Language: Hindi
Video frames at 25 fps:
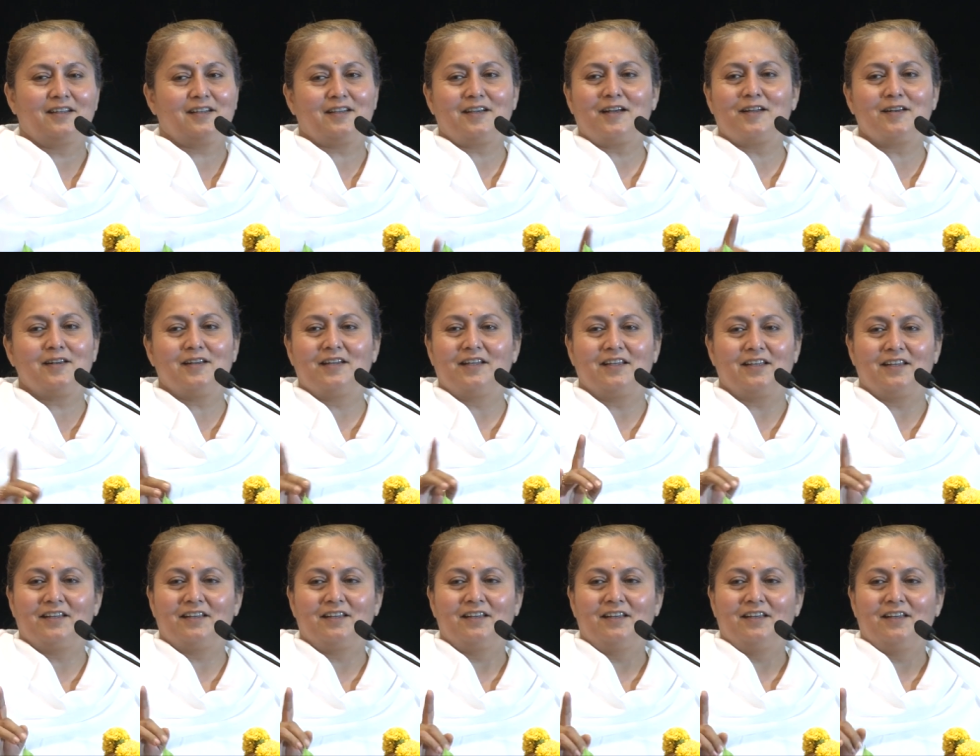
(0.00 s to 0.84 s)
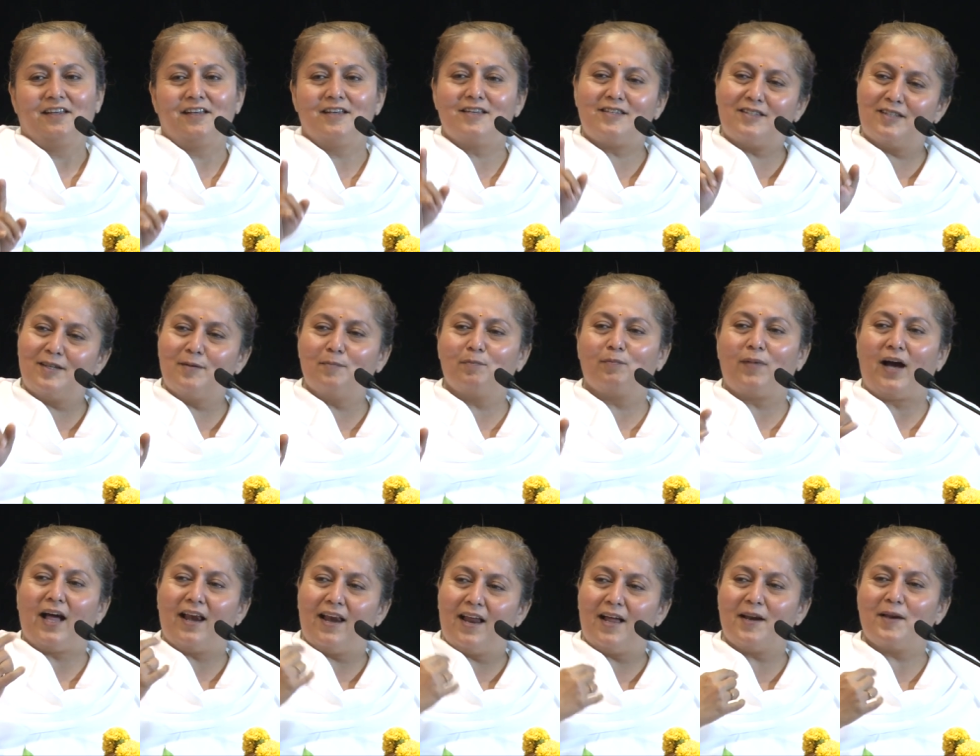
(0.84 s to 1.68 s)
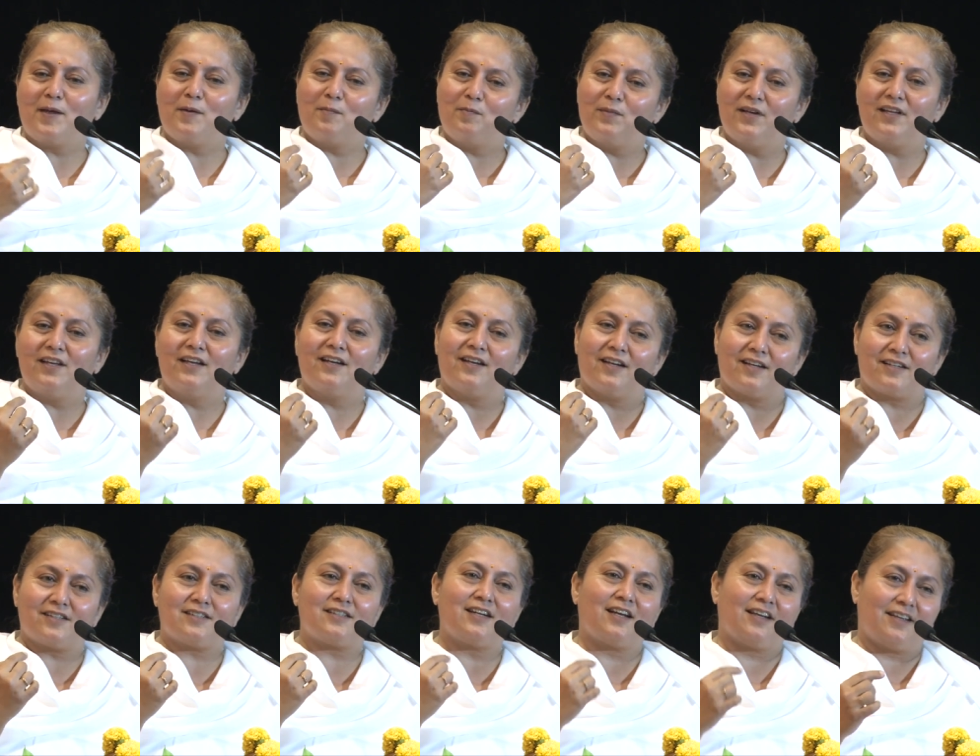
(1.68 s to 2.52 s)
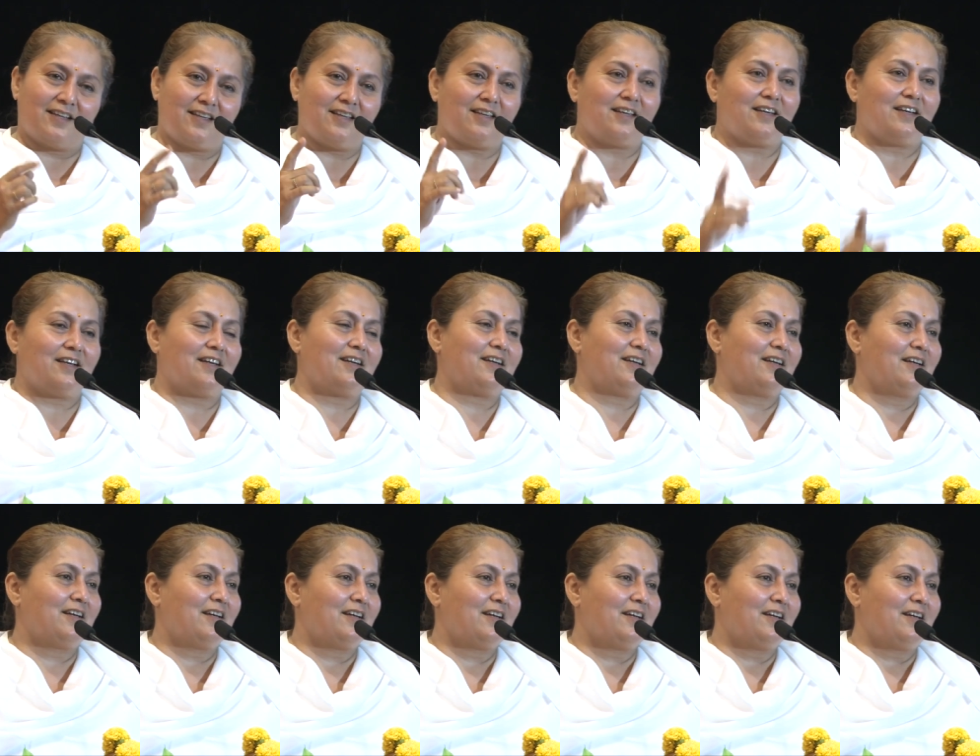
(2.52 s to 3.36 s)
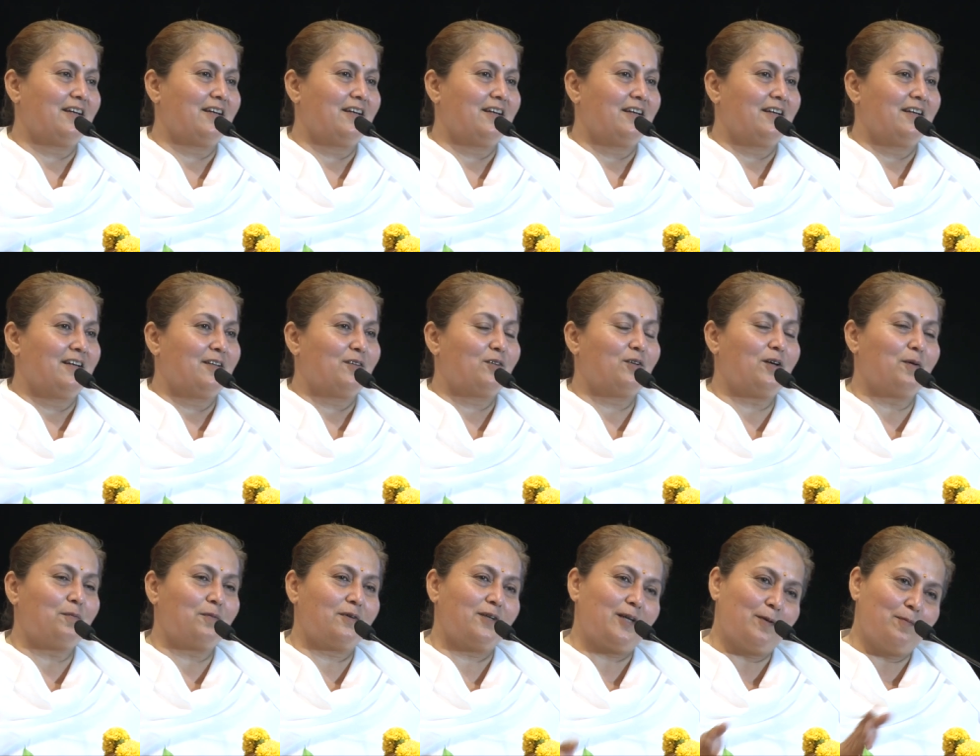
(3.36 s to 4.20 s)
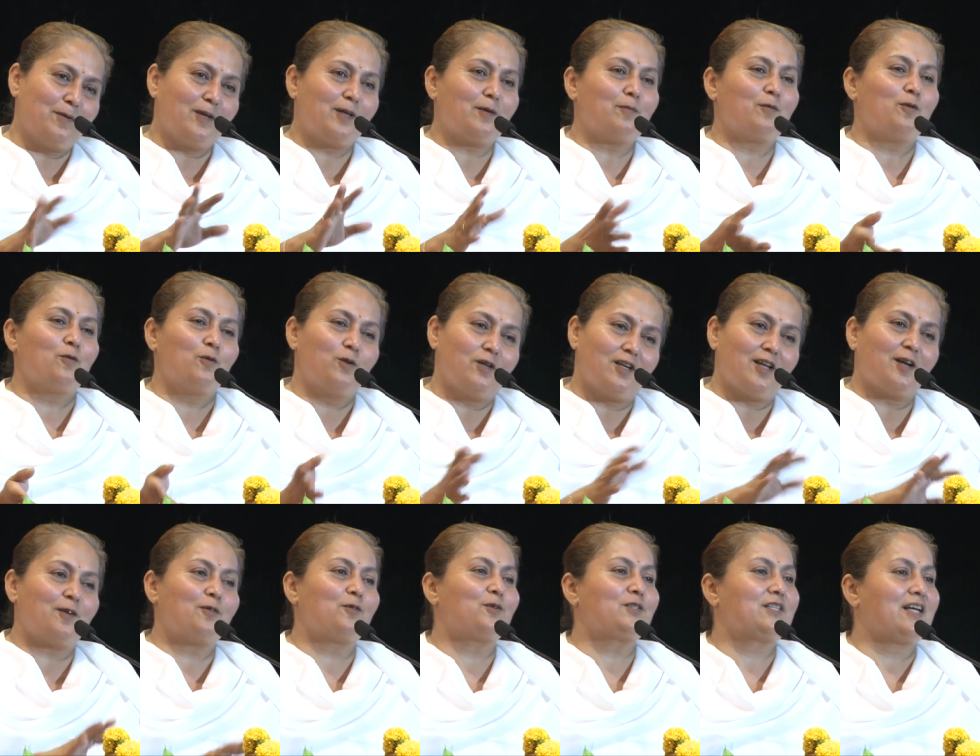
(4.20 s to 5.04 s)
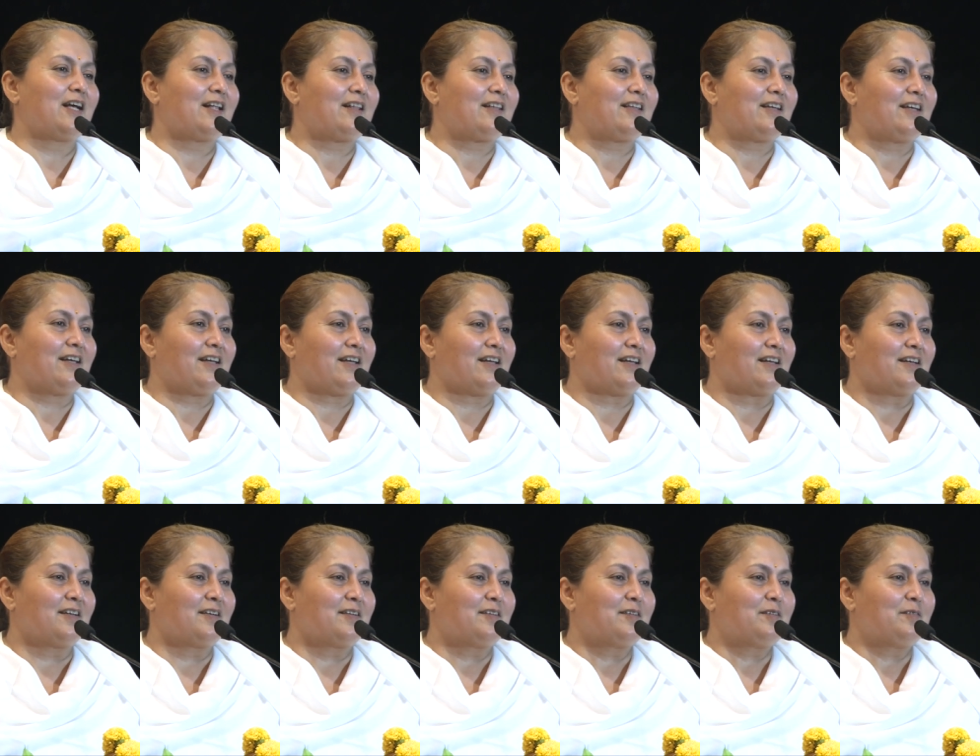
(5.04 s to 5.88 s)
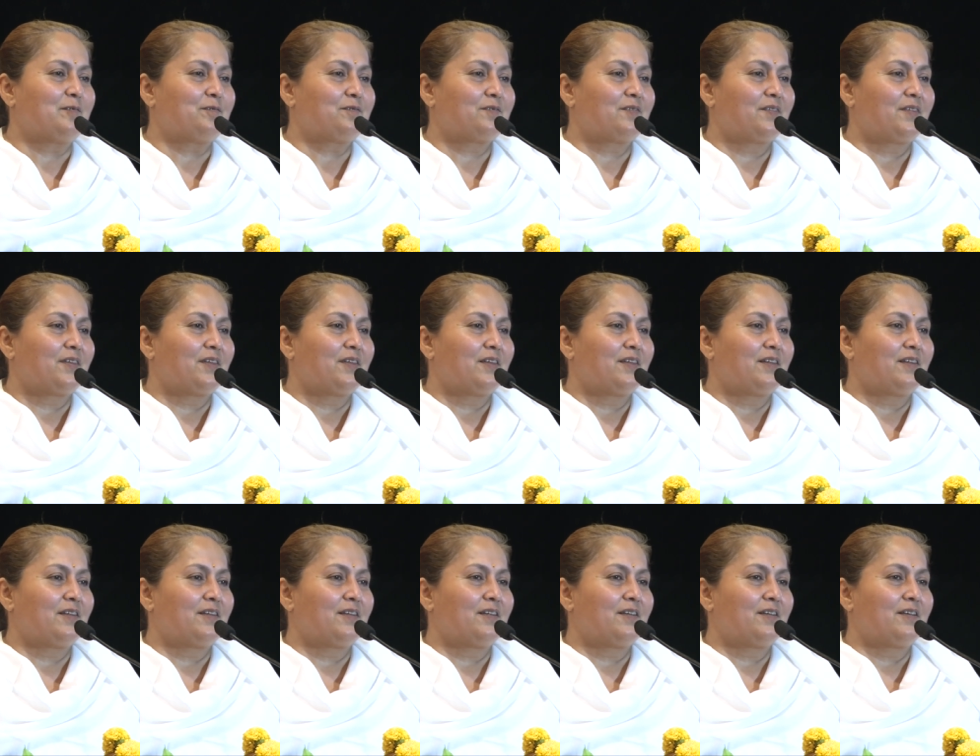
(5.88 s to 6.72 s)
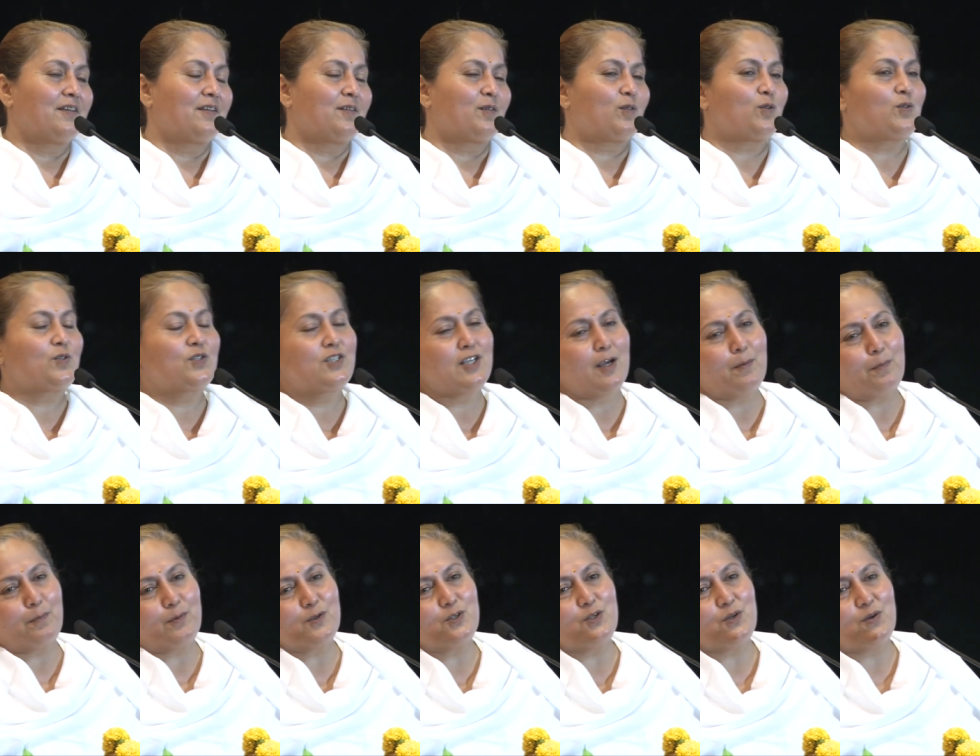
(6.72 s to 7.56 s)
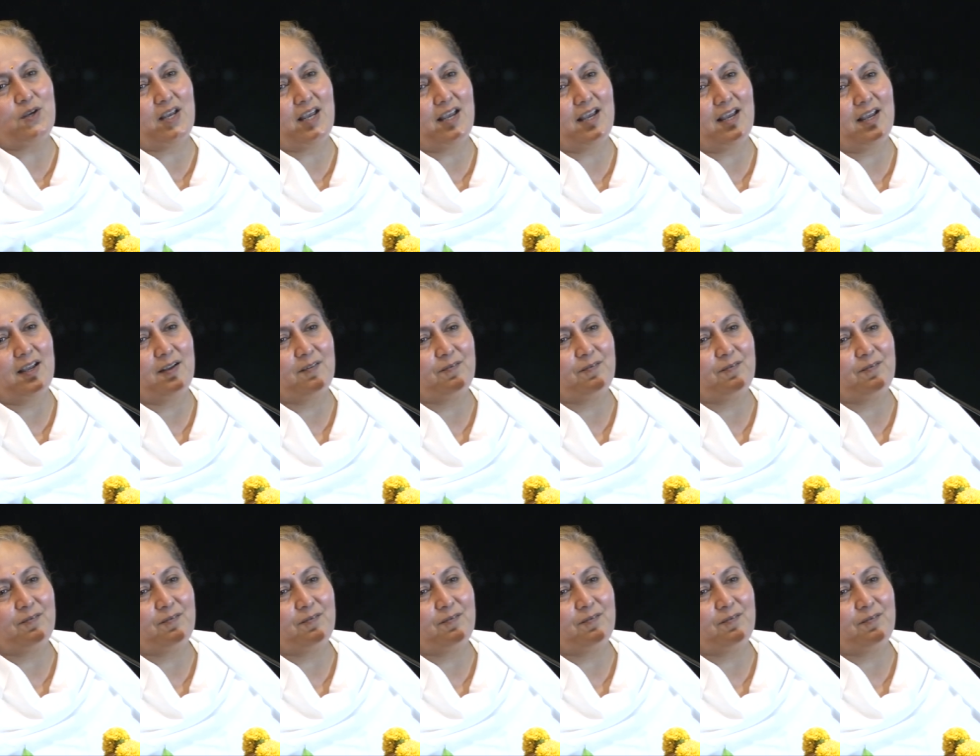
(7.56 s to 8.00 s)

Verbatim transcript: कहा नहीं इसी माला ने मेरी रक्षा की तो अब कभी कभी उल्टा हो जाता है तो जप जो है